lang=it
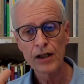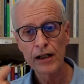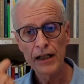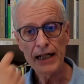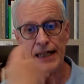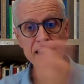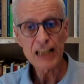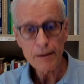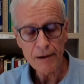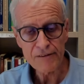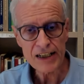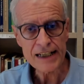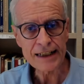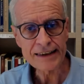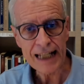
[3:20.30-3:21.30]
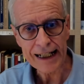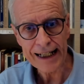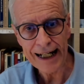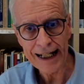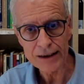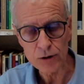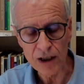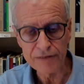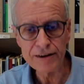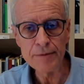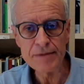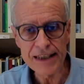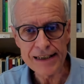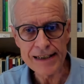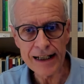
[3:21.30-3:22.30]
E dopo aver indagato la
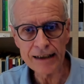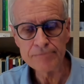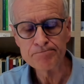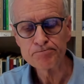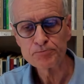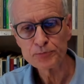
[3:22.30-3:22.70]
famiglia,